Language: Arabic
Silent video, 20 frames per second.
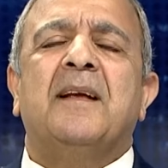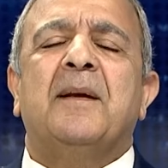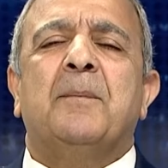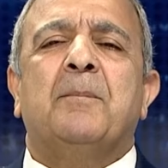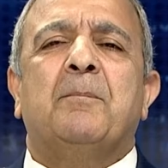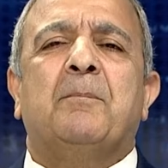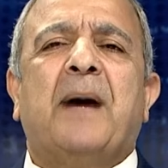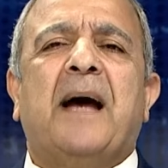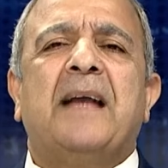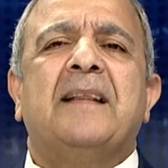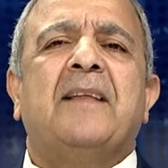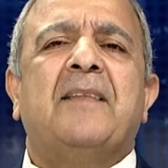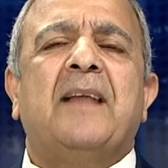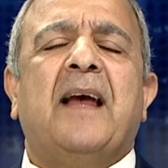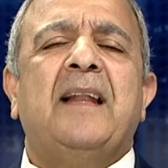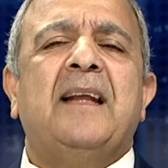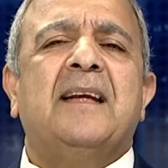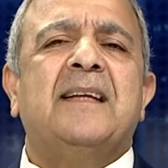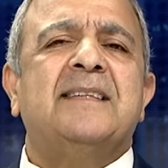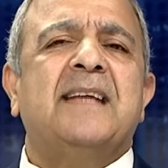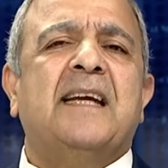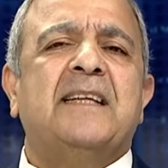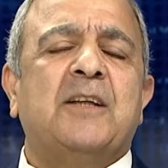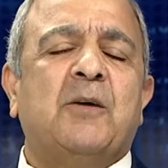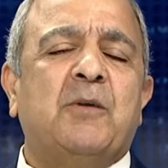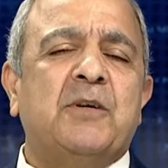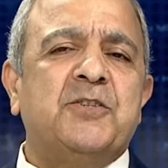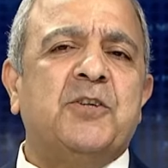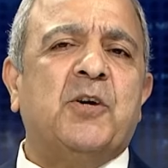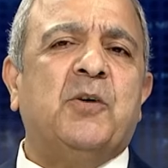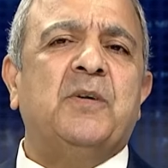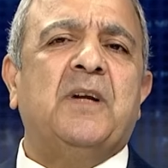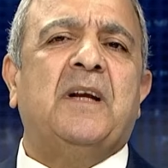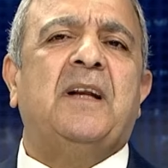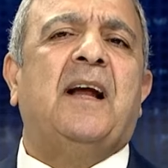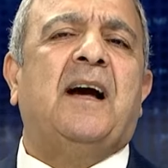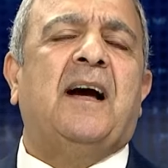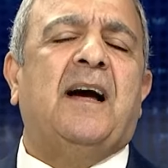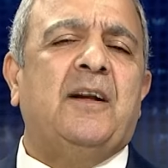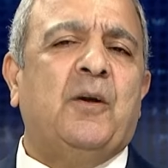بعد ذلك سيتوجهون
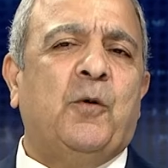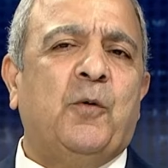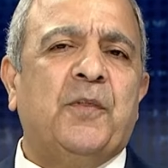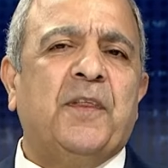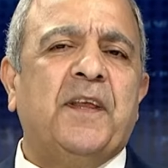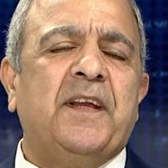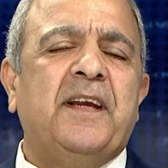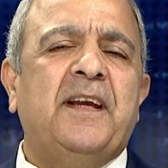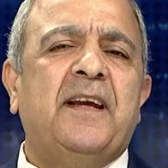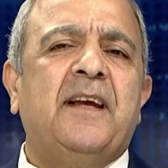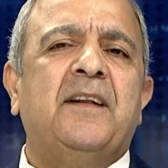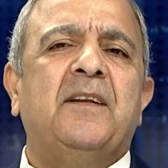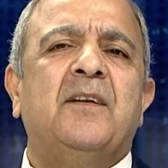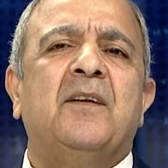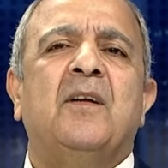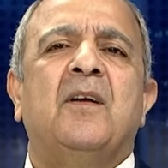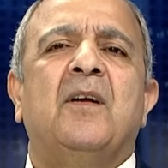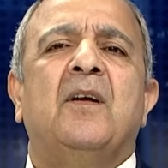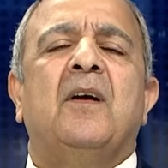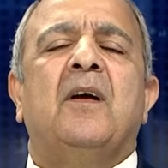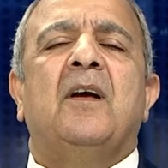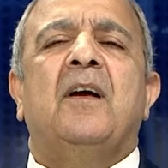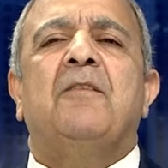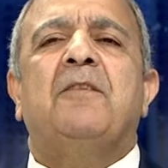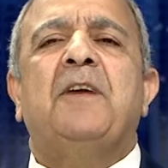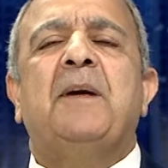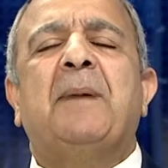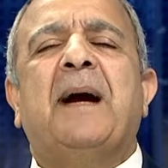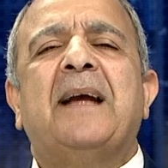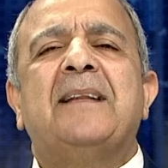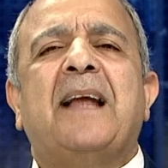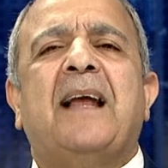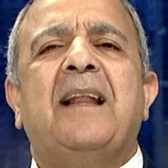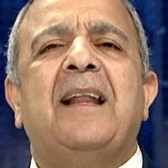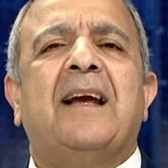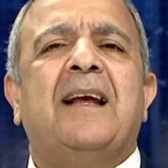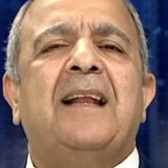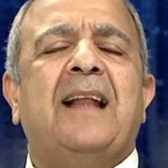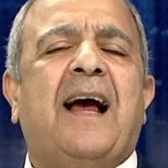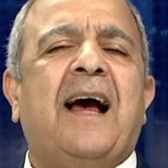إلى الحوثيين فيما
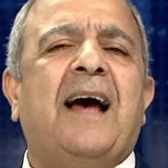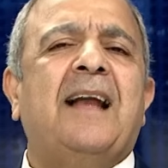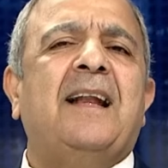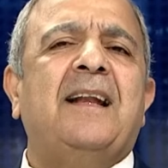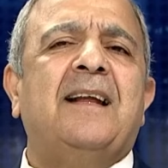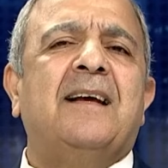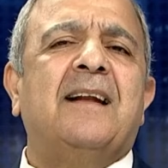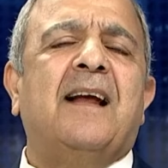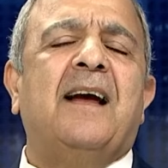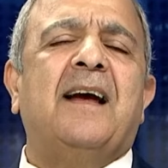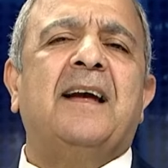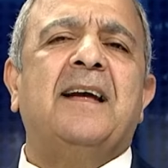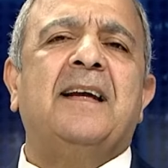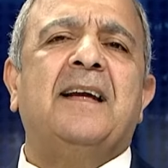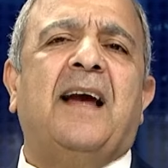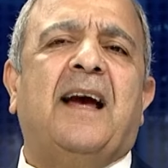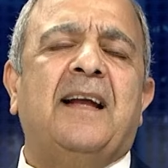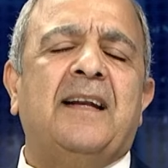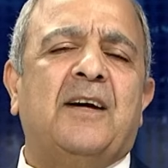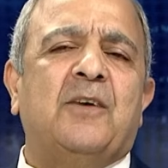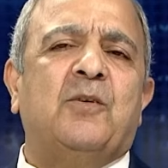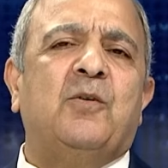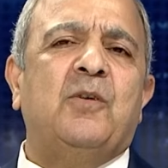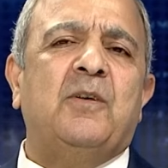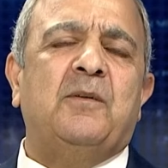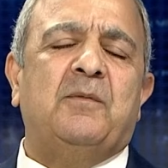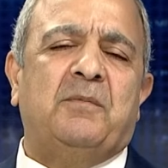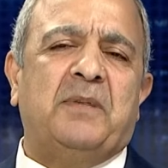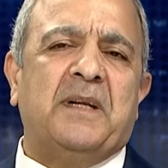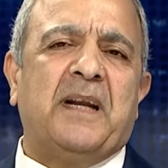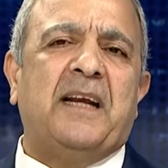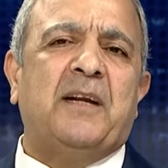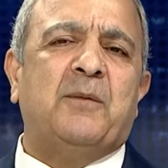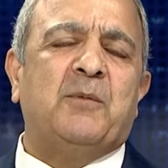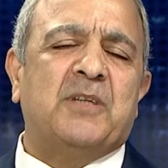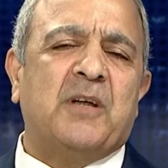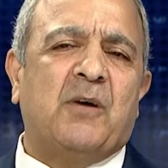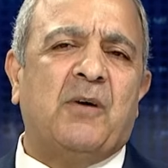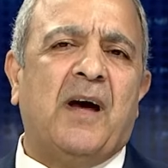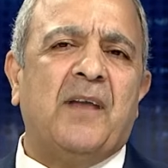يتعلق الحالة العراقية أنا أقول برأيي
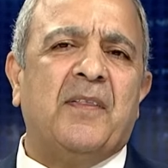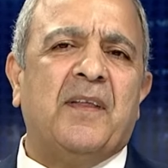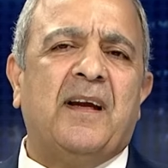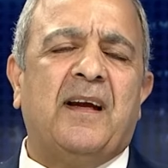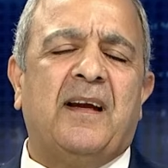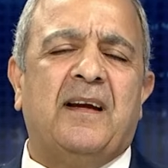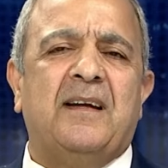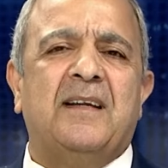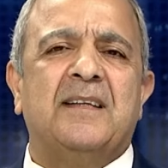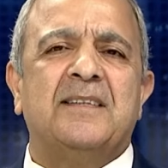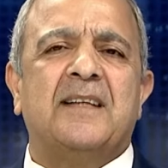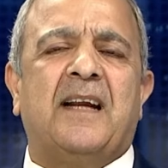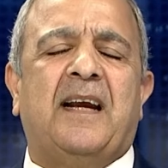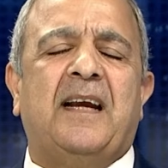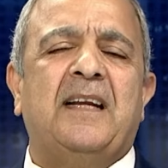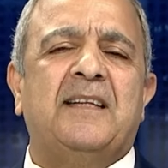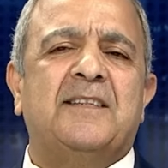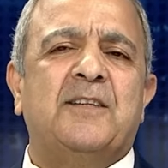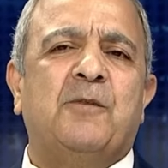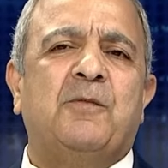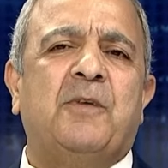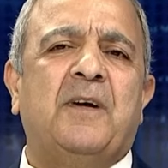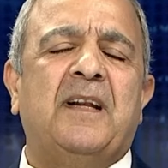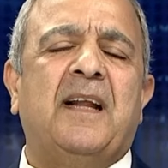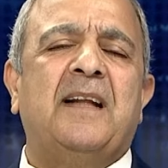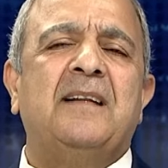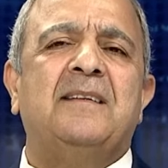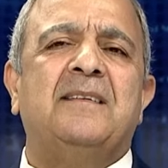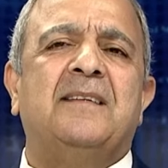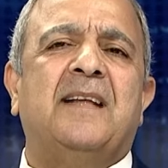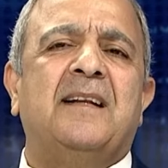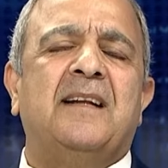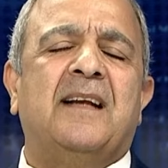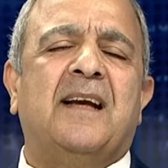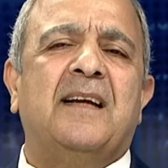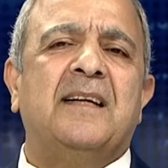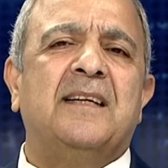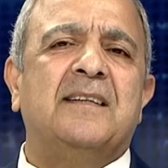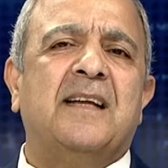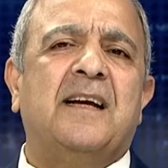المتواضع أه، إسرائيل سوف لن
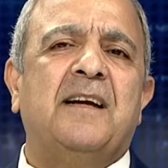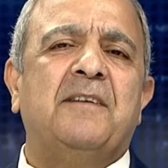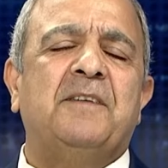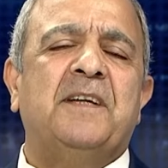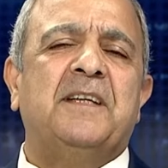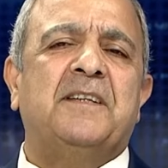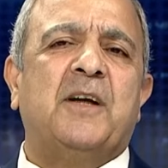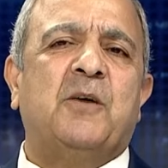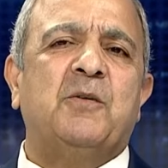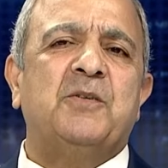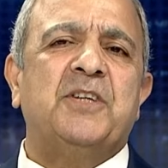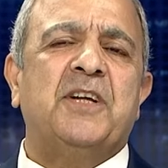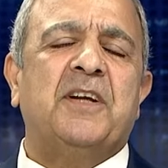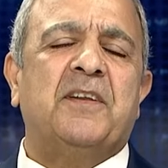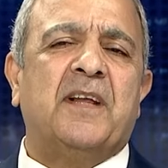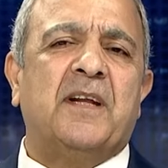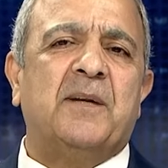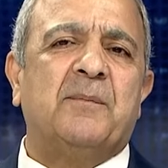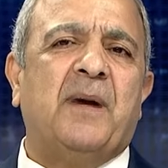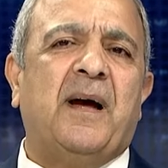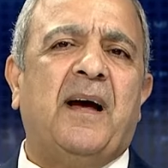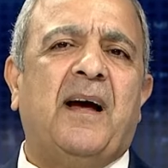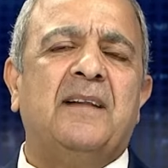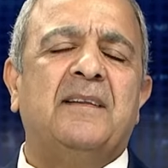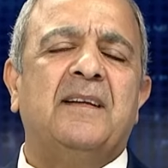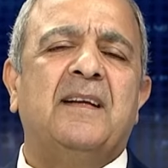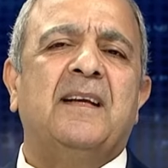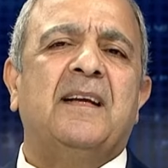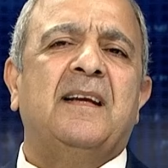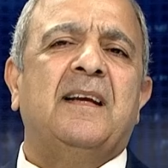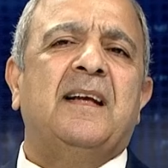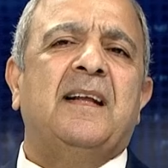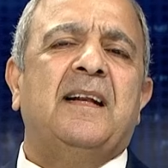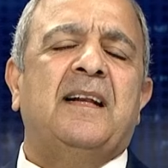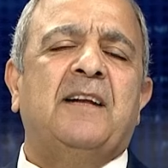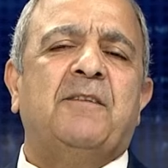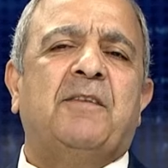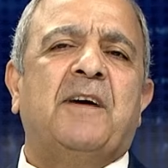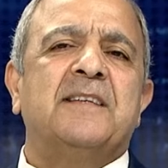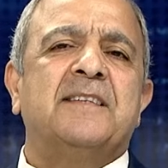تنخرط في توجيه ضربات
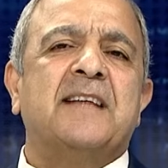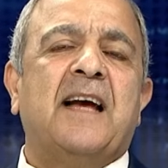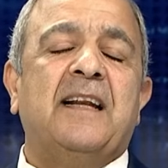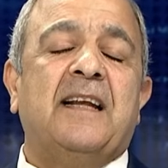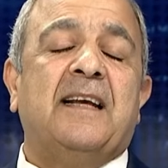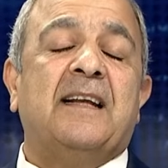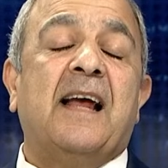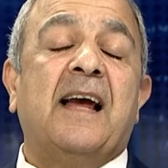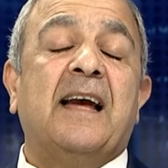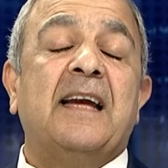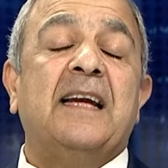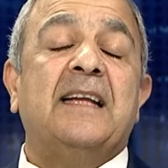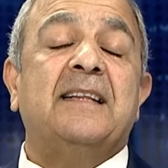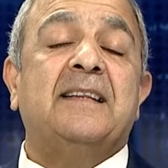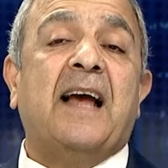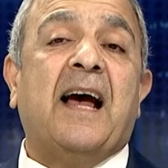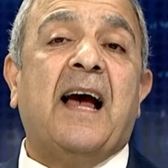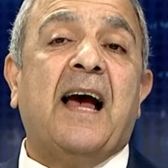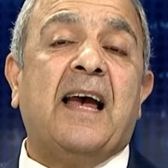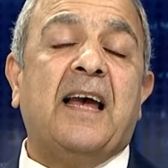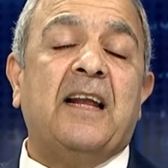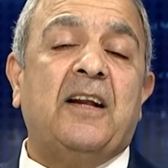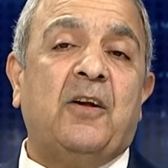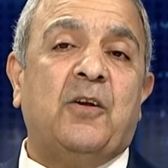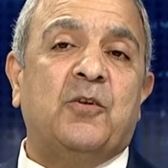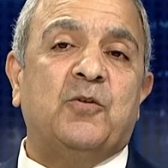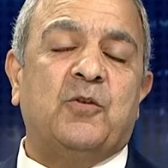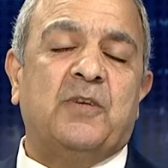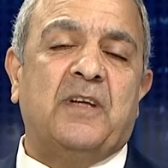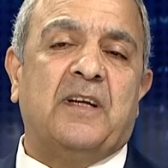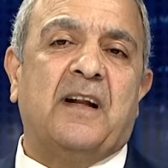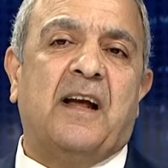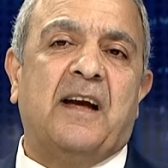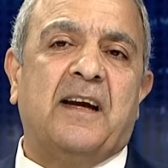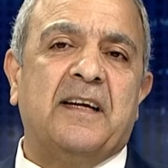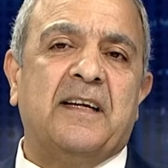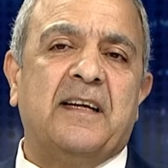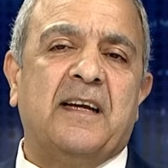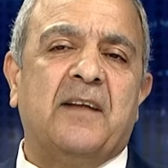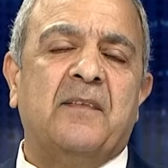لفصائل عراقية داخل الحدود
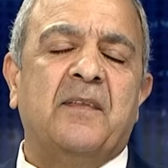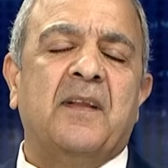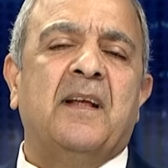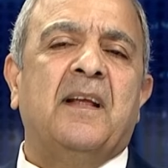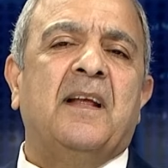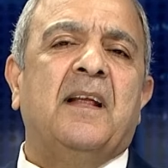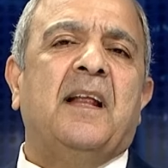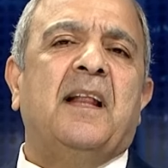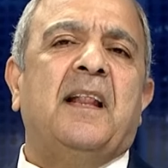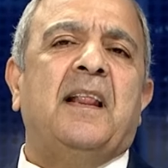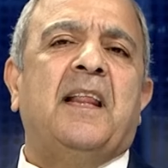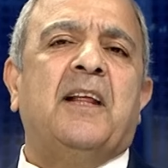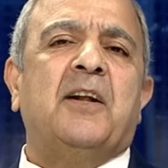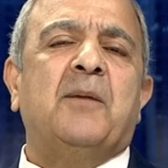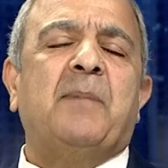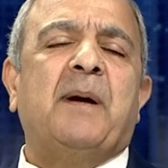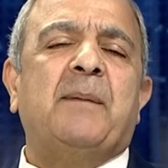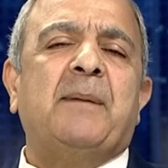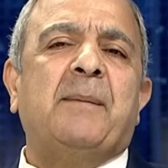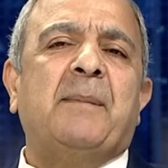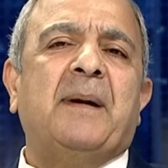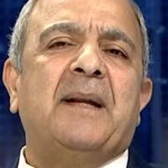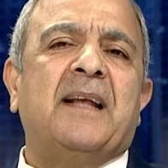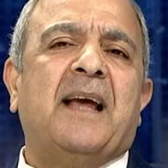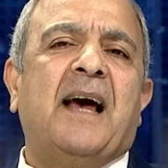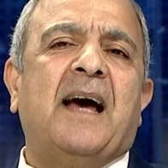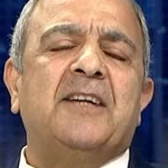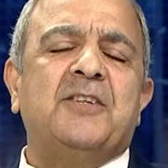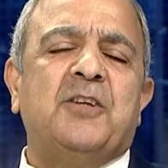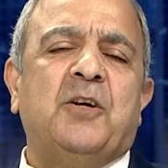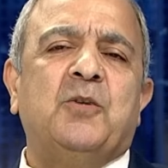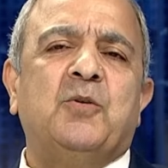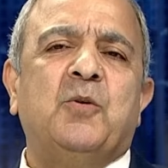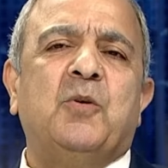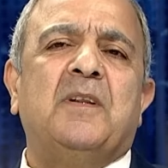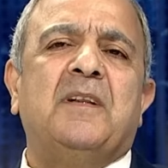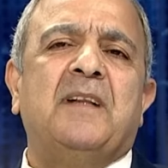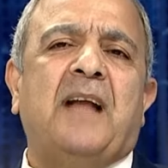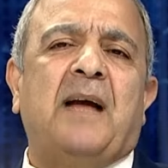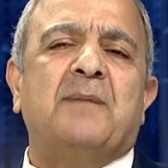العراقية م. آه. لربما من خارج
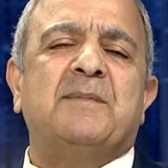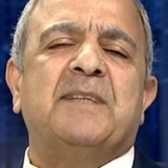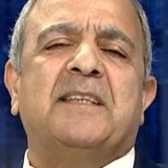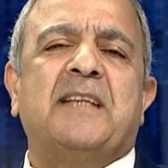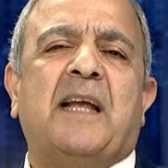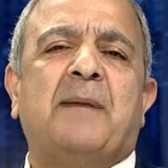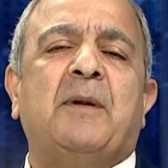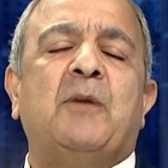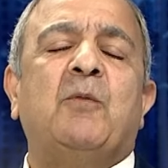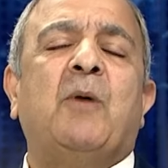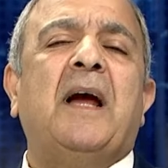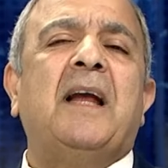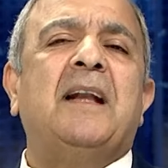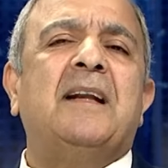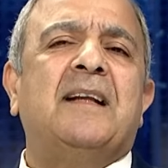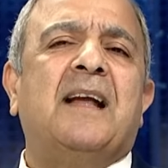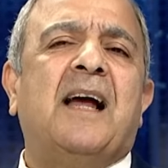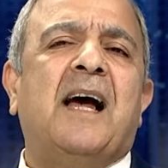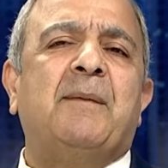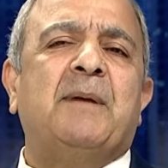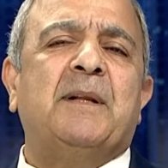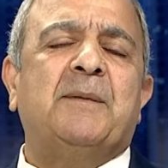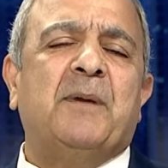الحدود نعم ستعمل وإن قامت